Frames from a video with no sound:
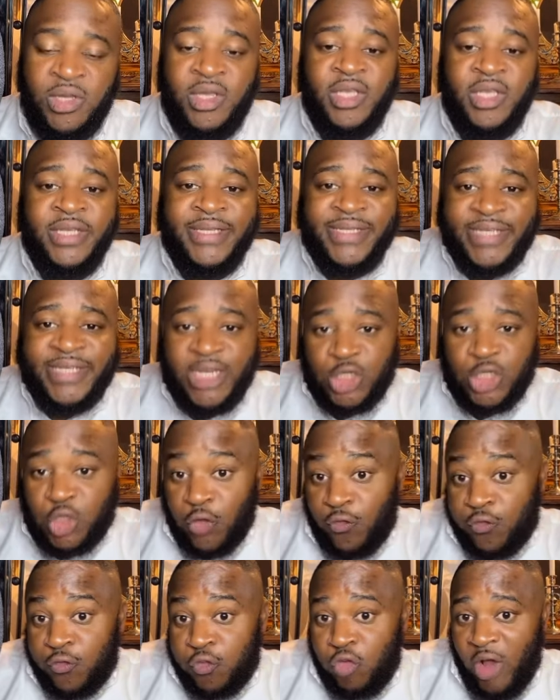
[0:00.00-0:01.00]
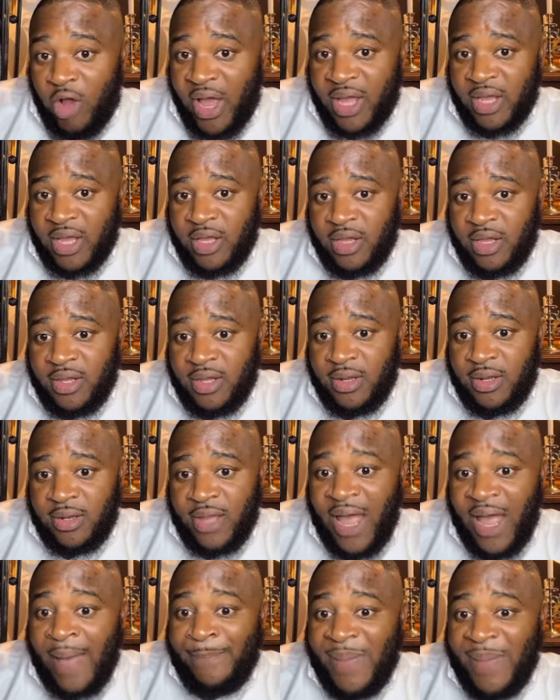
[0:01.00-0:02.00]
si tu vois
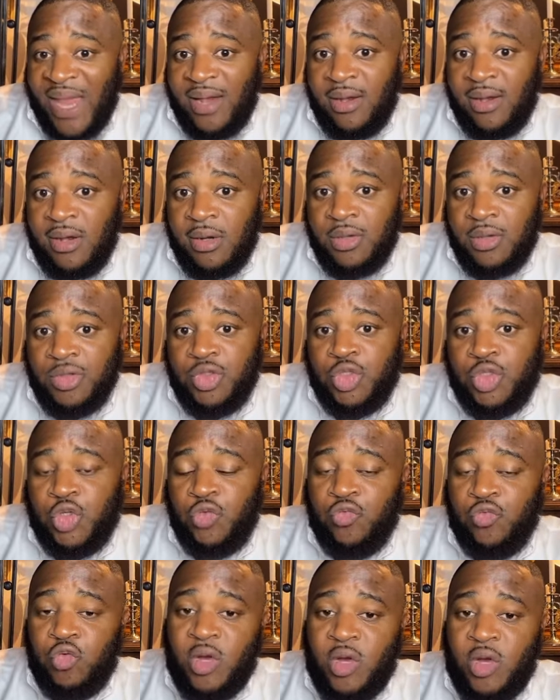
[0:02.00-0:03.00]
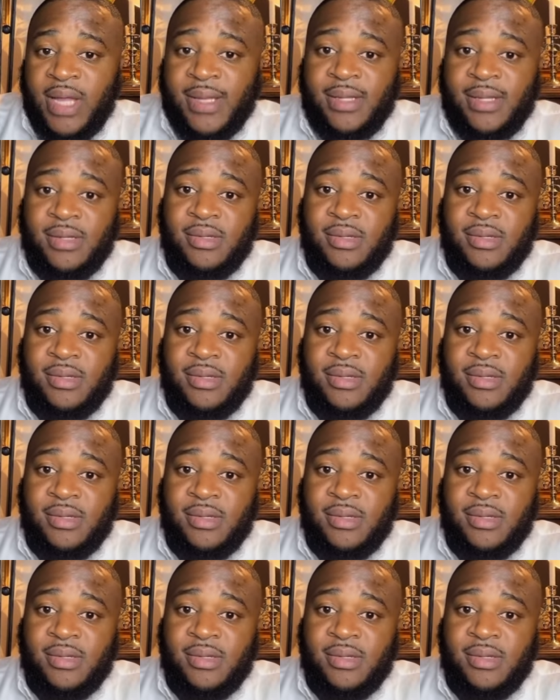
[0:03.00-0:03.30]
Abel, tu vois